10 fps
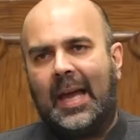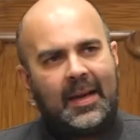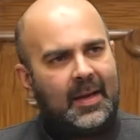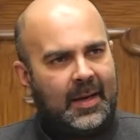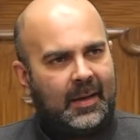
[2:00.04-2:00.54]
ला
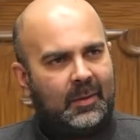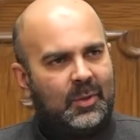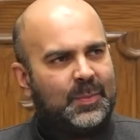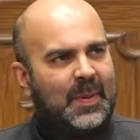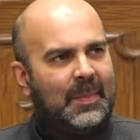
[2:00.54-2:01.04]
रहे हैं
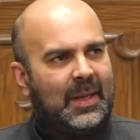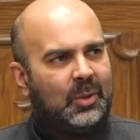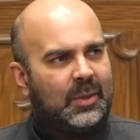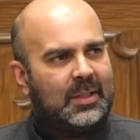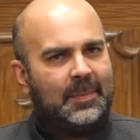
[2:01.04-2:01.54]
उस पर मैं
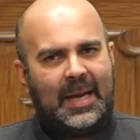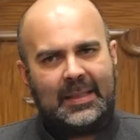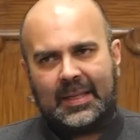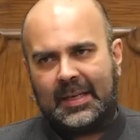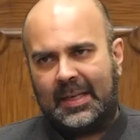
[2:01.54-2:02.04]
थोड़ी सी
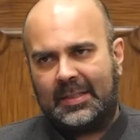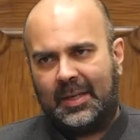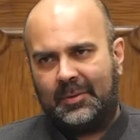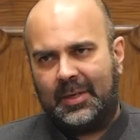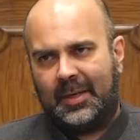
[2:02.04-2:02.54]
बात करना
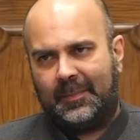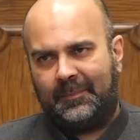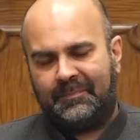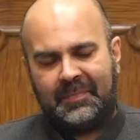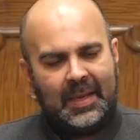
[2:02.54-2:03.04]
चाहूँगा
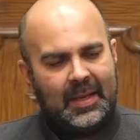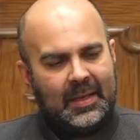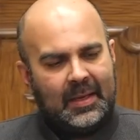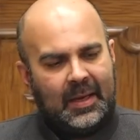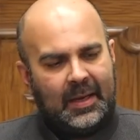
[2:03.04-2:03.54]

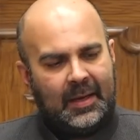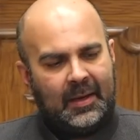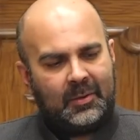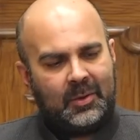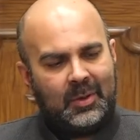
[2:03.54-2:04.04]

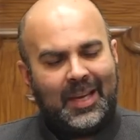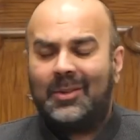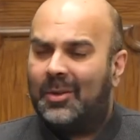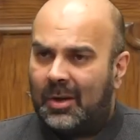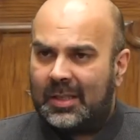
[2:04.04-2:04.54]
uh,
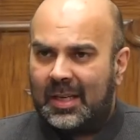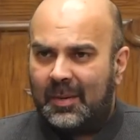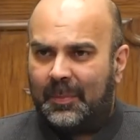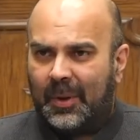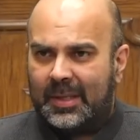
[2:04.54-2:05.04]
एक लॉन्ग
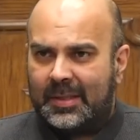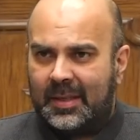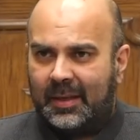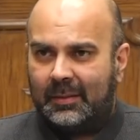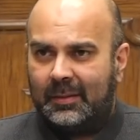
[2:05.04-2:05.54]
टर्म
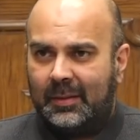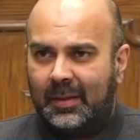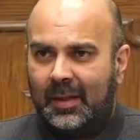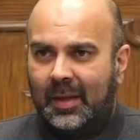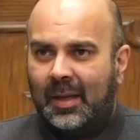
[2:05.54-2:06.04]
पॉलिसी है
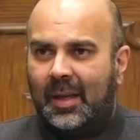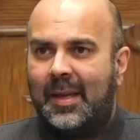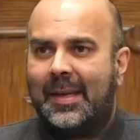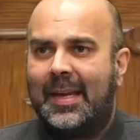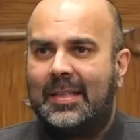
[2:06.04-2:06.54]

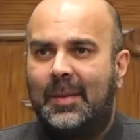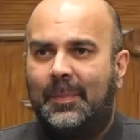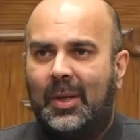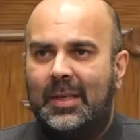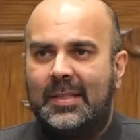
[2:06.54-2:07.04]
एक ऐसे
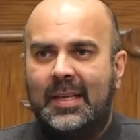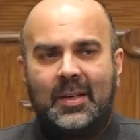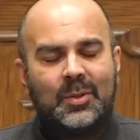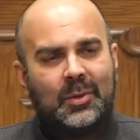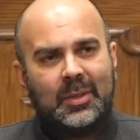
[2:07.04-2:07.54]
पॉलिसी
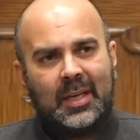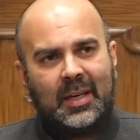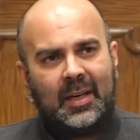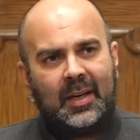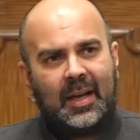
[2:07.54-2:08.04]
है जो कि
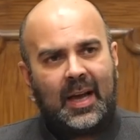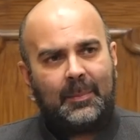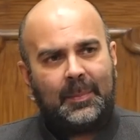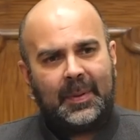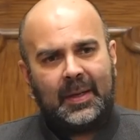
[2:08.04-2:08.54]

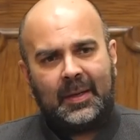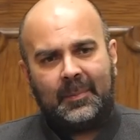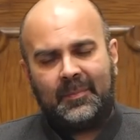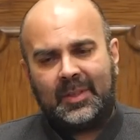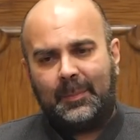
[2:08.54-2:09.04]
आप
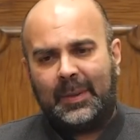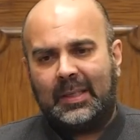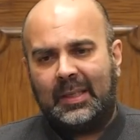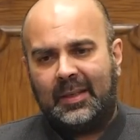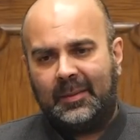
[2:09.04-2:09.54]

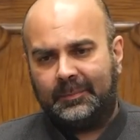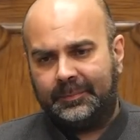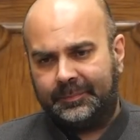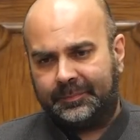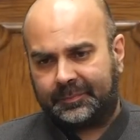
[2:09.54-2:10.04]
टिपिकली um,
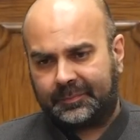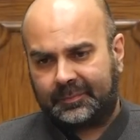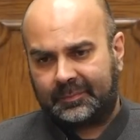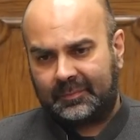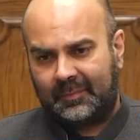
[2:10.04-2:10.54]

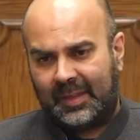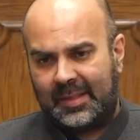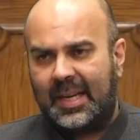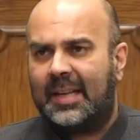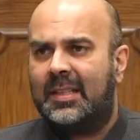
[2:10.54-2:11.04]

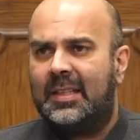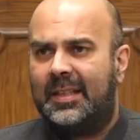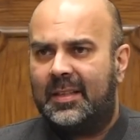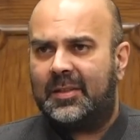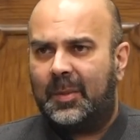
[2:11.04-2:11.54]
सियासी
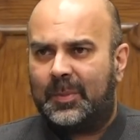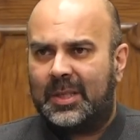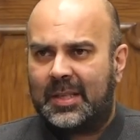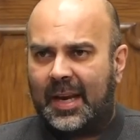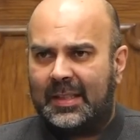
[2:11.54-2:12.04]
लीडरशिप
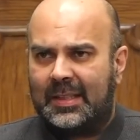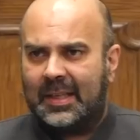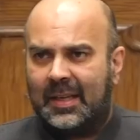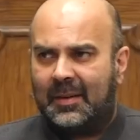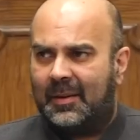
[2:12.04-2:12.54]
से शायद
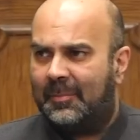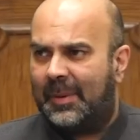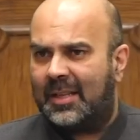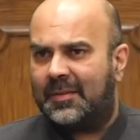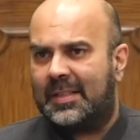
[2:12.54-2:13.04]
uh,
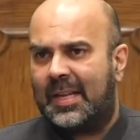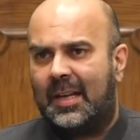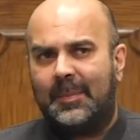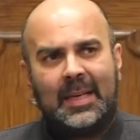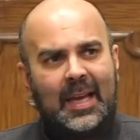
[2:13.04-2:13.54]
पाँचवें
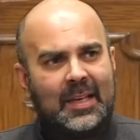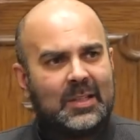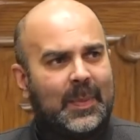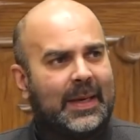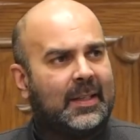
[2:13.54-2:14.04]
साल में ना
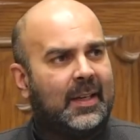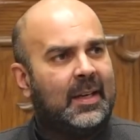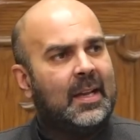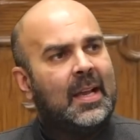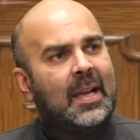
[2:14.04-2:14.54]
एक्सपेक्ट
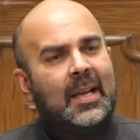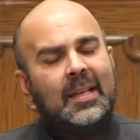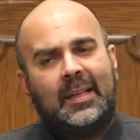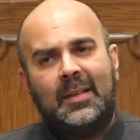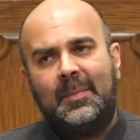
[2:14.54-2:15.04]
करें
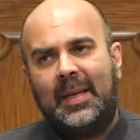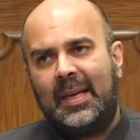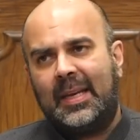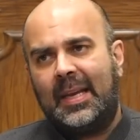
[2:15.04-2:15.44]
लेकिन मेरे